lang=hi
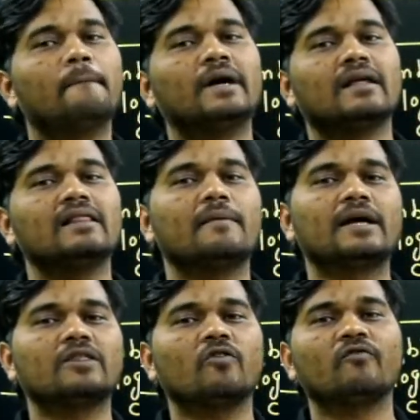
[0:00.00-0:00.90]
बटन
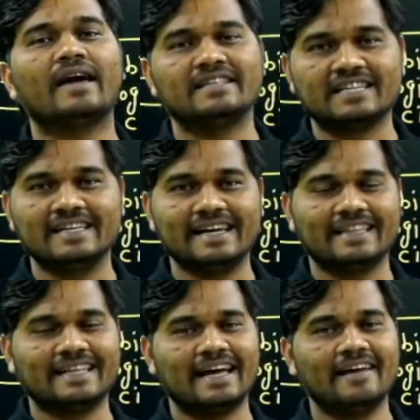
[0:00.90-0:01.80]
दबाते हुए फैन चल
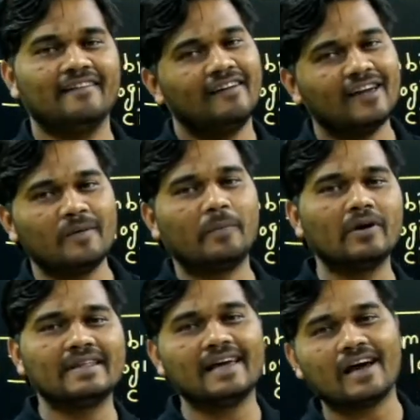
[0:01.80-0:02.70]
जाता है
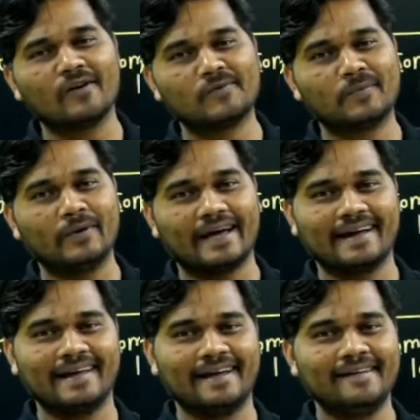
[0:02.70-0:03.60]
इनपुट दिए आउटपुट आ
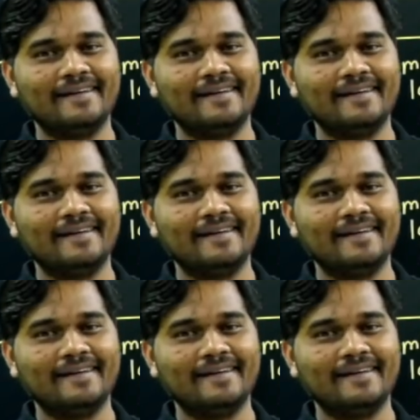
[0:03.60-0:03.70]
गया